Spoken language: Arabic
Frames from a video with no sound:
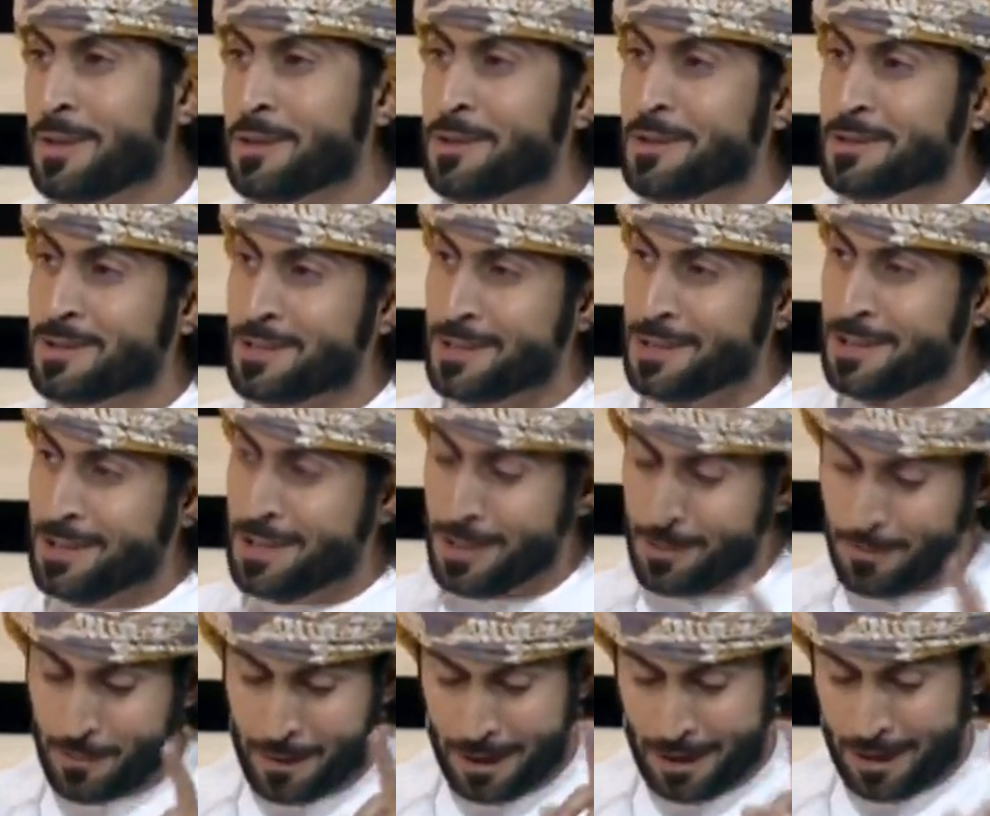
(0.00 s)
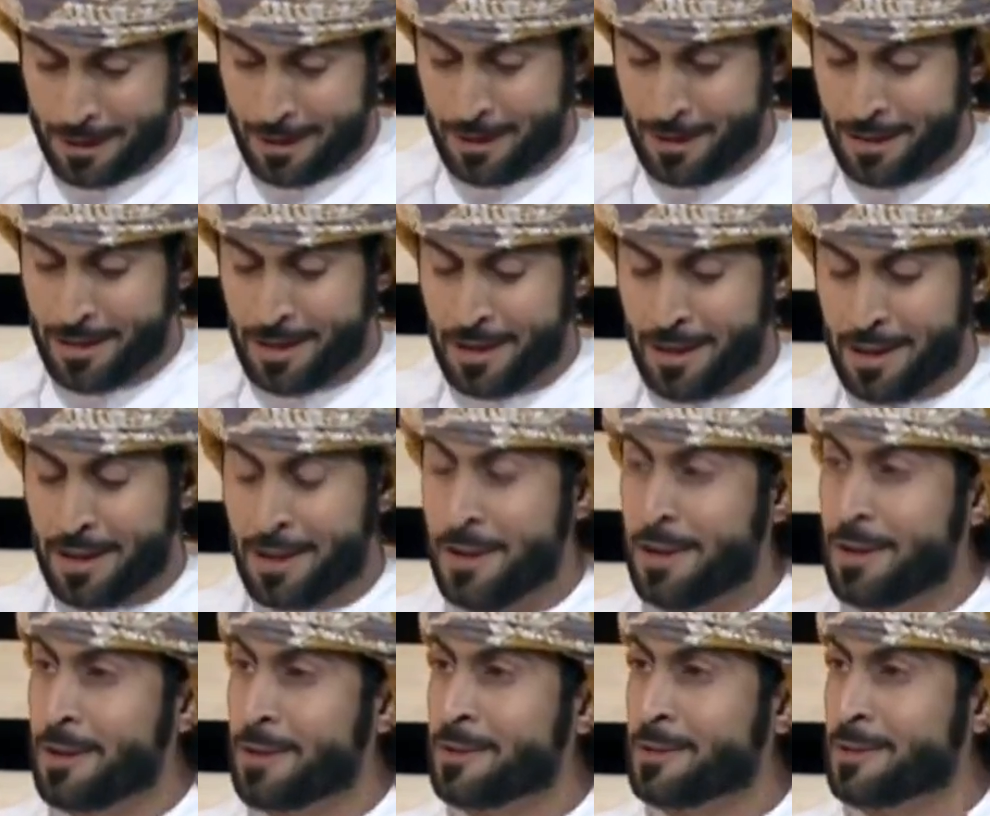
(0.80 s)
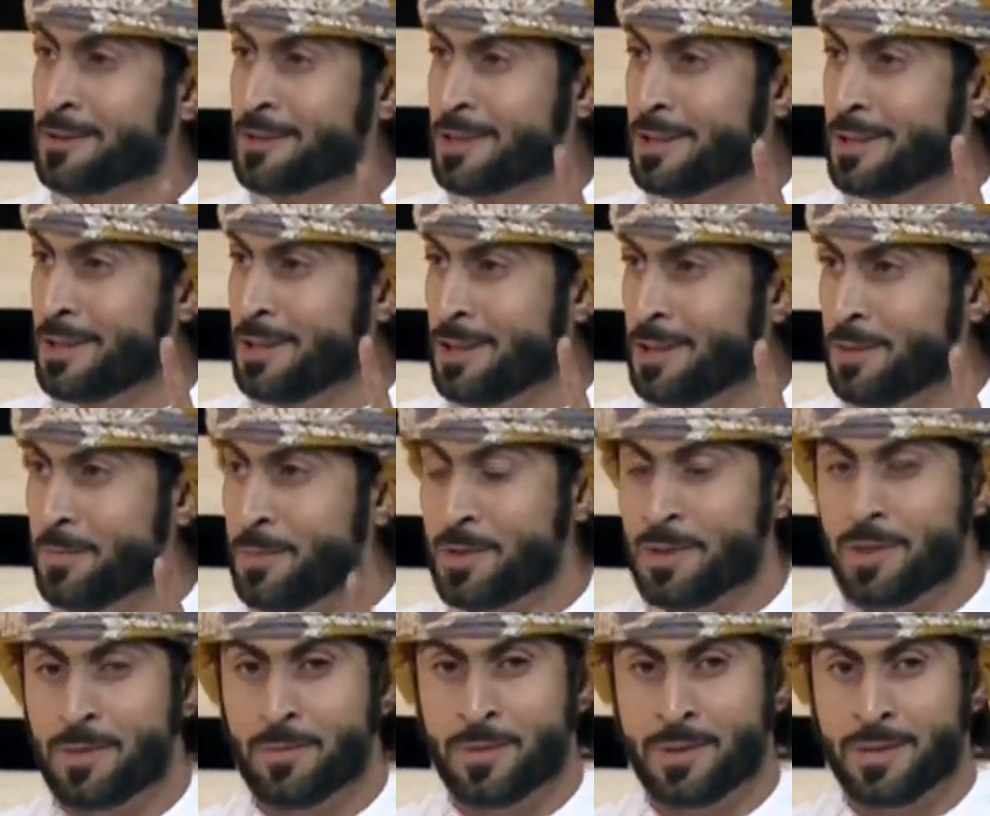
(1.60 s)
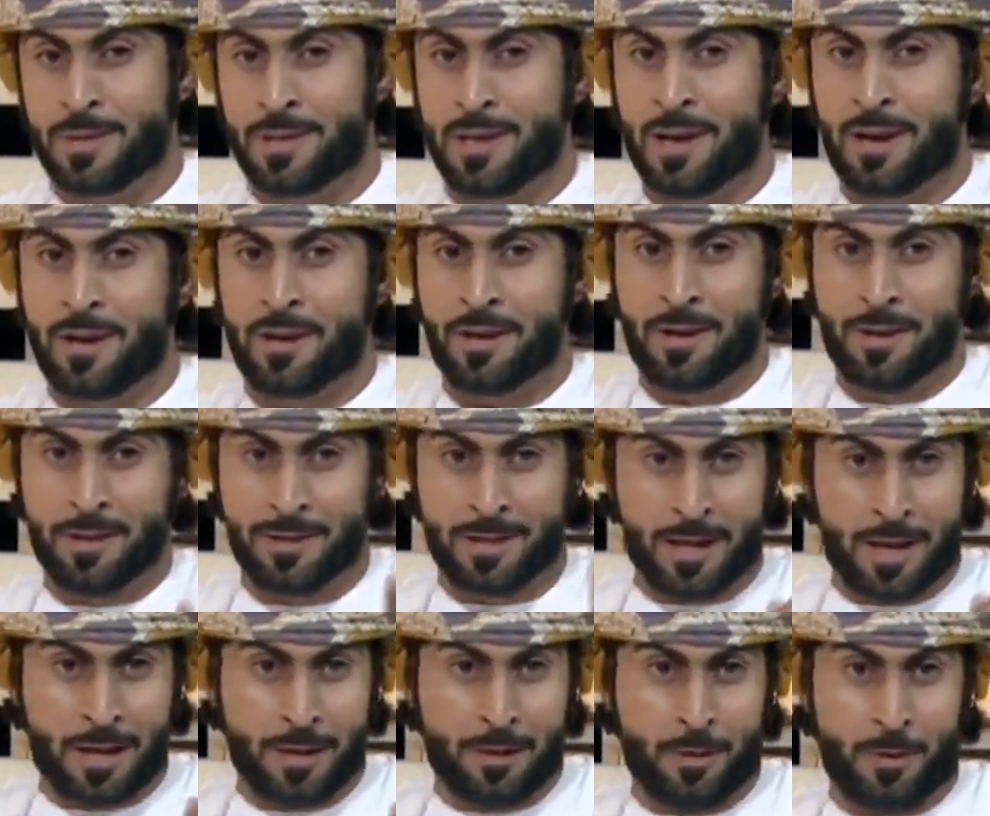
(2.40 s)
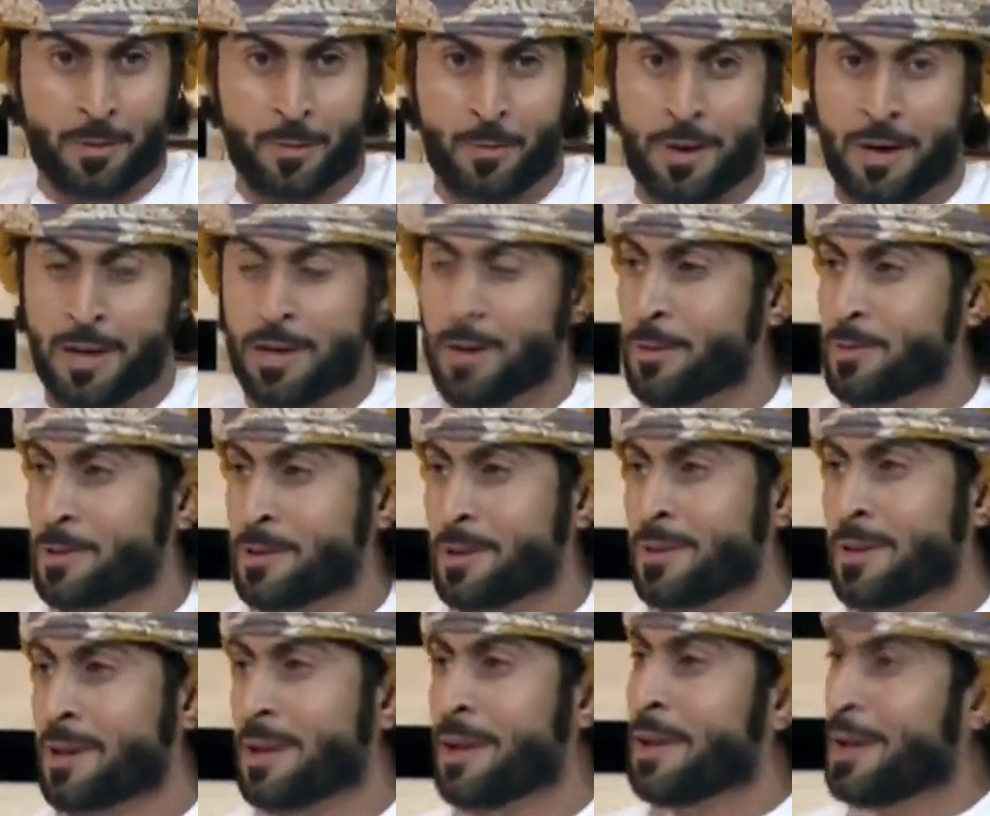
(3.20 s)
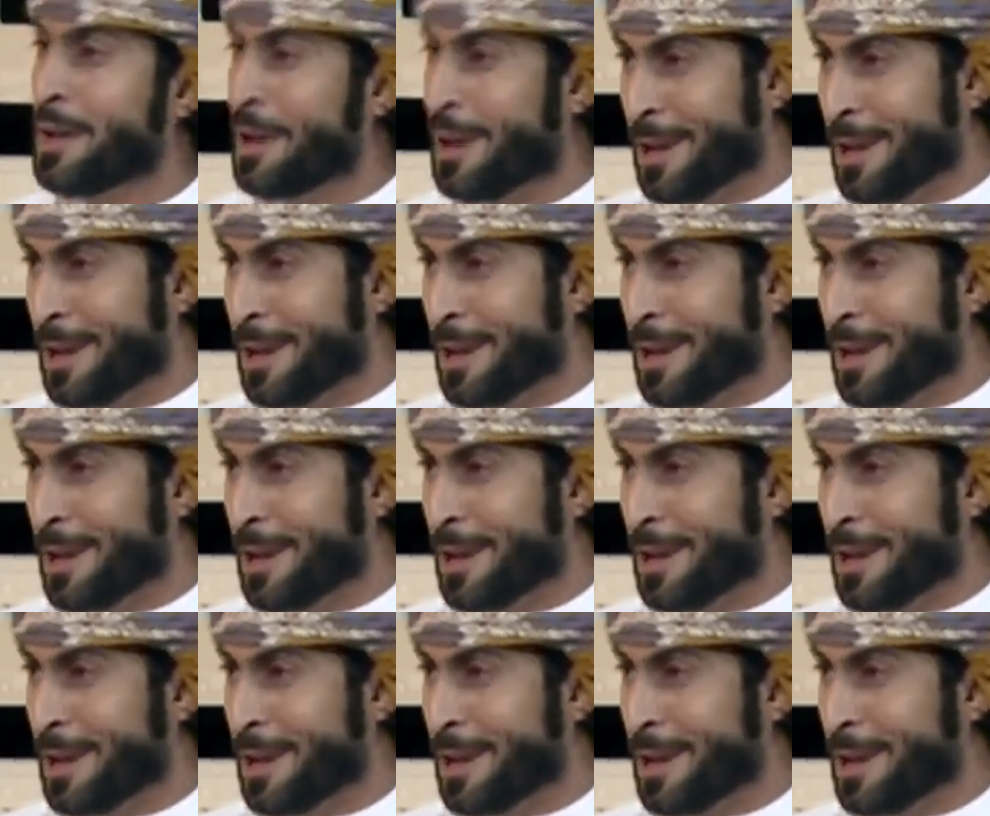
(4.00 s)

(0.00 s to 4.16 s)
قصيدي والله يعناها قصيدي باسم إنسانه زهت عنوانها وسطره